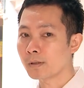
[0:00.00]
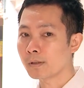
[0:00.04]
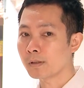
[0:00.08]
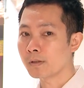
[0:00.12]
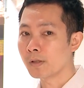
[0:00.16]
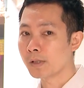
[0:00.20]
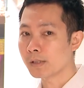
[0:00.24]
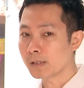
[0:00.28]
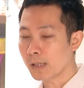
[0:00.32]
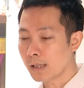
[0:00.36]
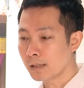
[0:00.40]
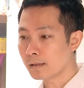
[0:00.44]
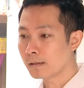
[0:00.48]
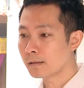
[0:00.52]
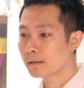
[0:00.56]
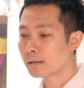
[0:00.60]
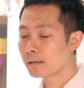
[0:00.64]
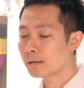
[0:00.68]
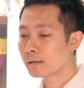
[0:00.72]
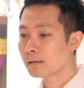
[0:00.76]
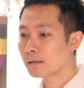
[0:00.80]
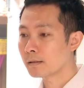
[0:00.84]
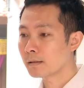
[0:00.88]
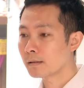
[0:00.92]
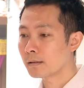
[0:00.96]
người dân
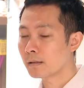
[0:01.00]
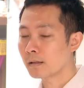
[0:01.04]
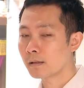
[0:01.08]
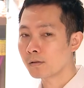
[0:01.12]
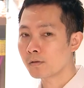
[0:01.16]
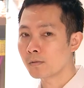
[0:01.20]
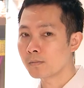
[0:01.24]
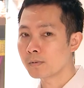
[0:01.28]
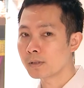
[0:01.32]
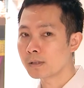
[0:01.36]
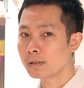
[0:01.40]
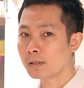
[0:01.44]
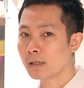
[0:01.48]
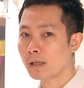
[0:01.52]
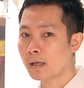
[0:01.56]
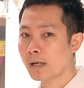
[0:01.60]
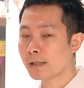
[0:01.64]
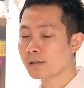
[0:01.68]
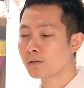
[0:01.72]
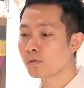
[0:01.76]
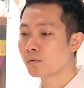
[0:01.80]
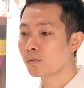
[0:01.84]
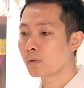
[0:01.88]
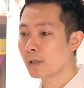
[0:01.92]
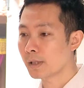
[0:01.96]
à, cũng như là
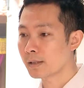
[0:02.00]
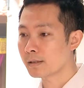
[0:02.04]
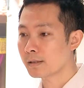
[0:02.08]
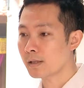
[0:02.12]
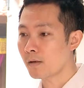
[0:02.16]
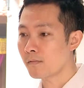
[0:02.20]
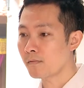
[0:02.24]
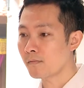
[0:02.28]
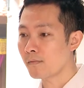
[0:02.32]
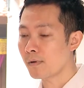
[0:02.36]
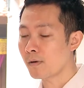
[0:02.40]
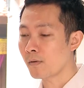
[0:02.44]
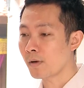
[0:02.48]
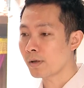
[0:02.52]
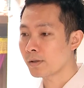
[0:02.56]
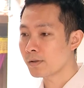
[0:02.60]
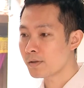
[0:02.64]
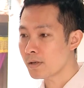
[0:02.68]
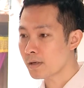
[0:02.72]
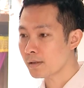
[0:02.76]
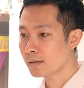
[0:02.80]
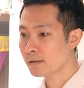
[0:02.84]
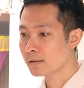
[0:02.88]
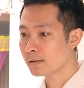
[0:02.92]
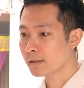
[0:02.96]
khách du lịch trong và ngoài
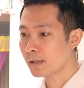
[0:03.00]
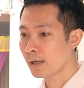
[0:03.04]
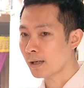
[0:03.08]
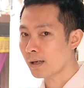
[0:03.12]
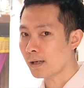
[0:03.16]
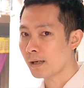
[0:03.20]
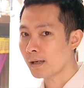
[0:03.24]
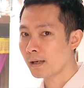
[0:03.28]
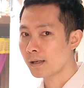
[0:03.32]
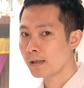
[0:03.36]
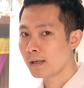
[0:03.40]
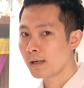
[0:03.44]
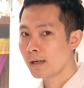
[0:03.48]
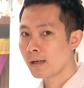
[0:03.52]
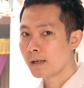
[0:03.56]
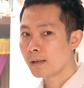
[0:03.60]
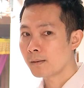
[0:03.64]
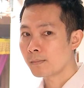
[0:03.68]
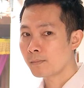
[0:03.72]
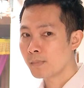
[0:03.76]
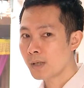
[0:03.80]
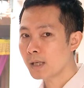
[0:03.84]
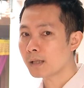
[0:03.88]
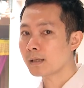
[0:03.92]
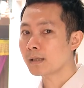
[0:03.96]
nước sẽ
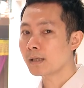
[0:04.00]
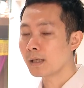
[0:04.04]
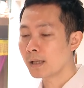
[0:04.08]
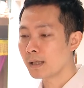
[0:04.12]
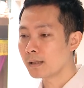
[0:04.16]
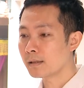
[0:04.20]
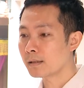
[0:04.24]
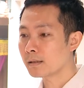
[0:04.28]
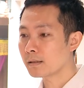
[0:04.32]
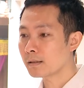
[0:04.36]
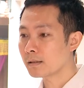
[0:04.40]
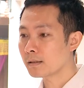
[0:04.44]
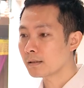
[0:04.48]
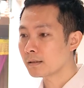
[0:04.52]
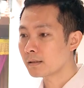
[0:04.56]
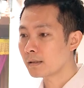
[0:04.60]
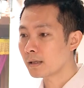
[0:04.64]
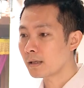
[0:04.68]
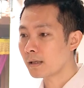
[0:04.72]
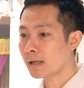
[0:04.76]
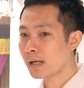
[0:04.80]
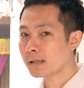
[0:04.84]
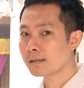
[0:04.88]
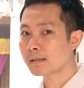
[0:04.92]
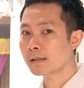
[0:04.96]
biết đến
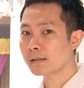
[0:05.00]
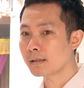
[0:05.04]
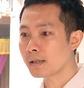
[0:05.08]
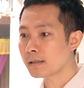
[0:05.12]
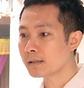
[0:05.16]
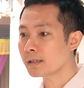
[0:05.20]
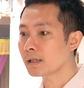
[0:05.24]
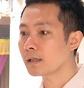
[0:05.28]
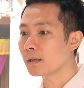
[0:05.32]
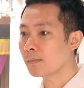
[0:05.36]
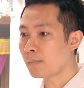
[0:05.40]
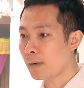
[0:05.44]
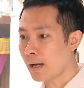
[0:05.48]
à, các di tích trên địa